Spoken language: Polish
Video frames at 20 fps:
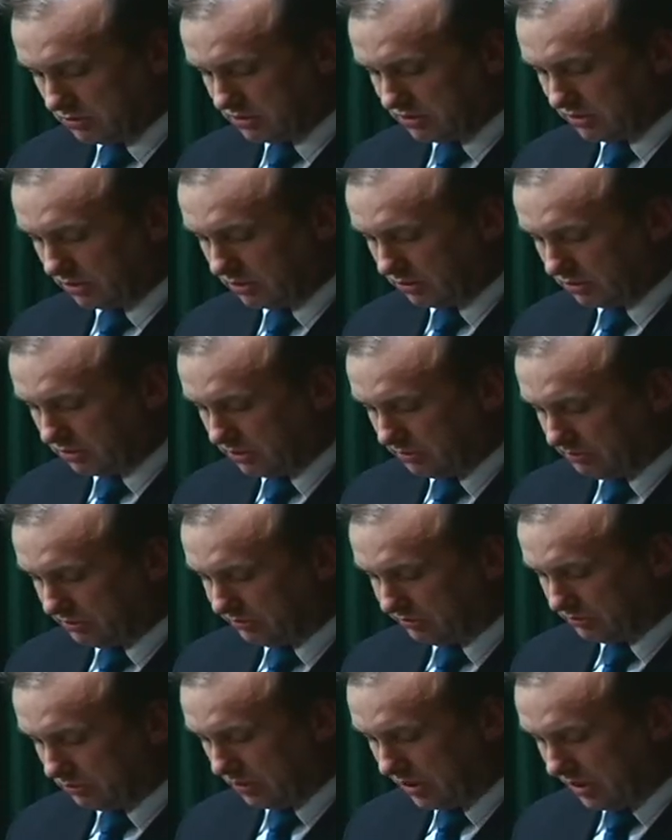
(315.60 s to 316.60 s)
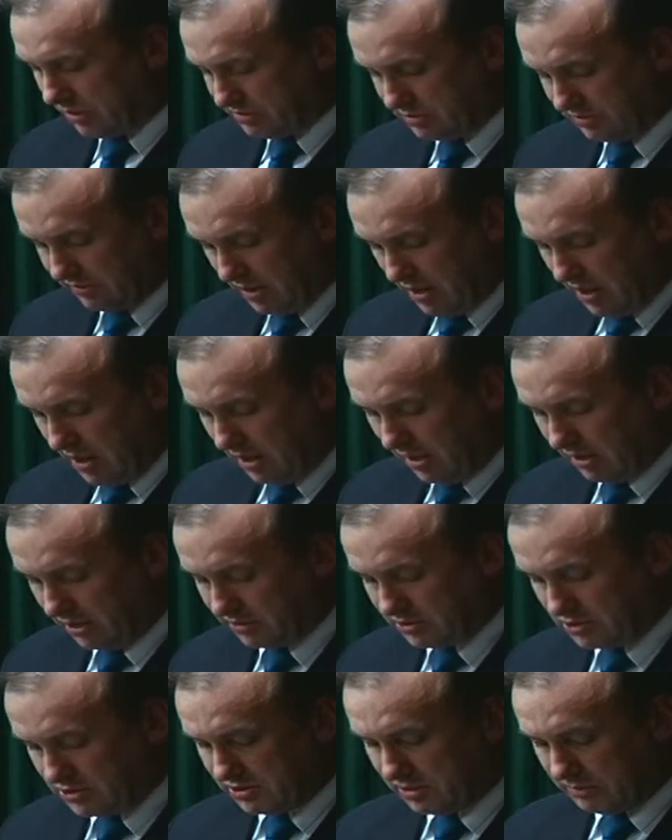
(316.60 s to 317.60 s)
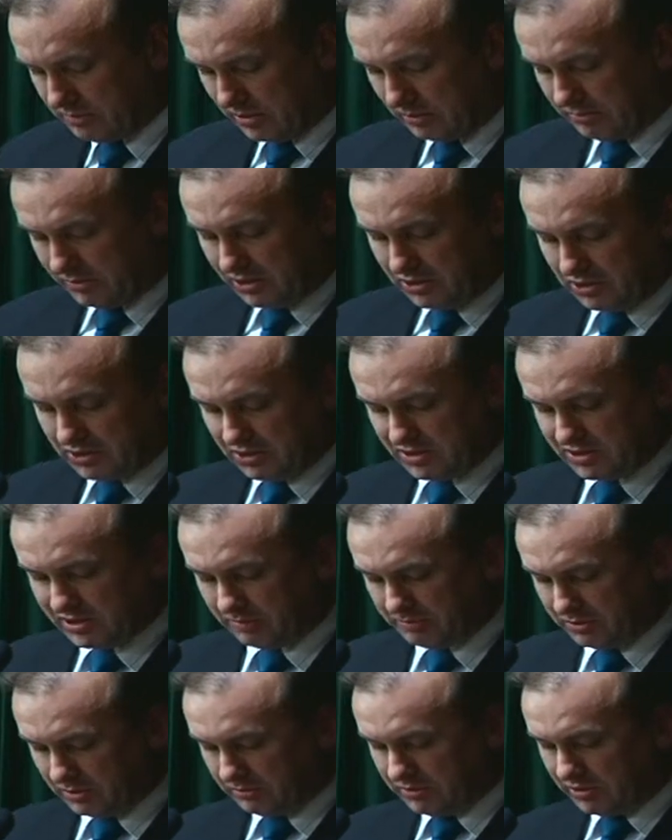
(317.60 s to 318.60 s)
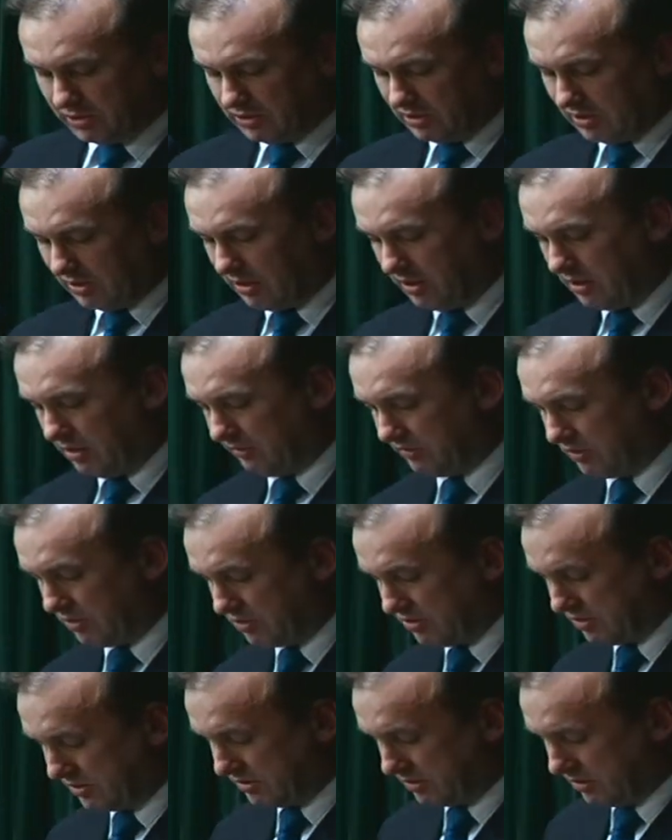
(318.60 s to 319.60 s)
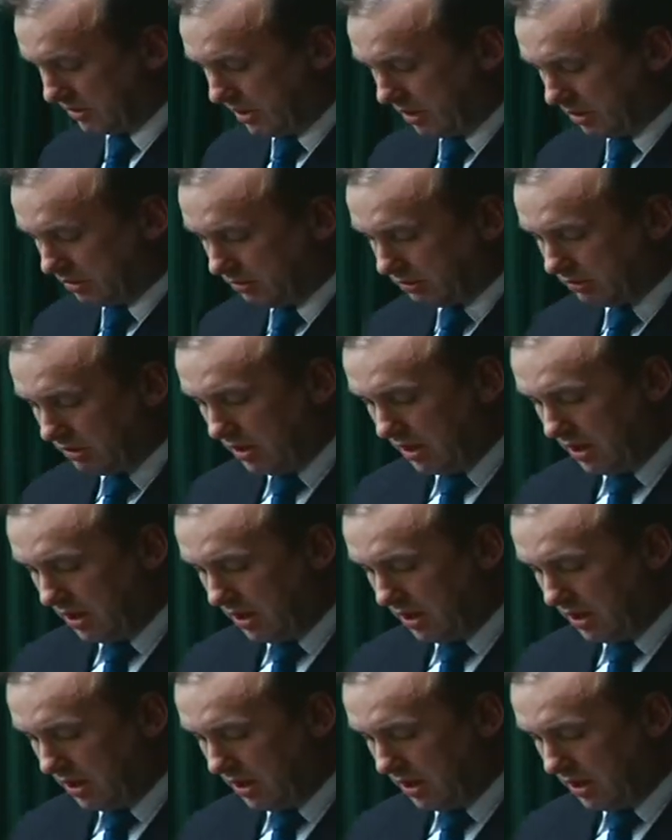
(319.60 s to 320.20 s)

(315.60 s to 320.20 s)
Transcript: stereotypów, kłamstw, ale też niepamięci, zapomnienia, wreszcie strachu.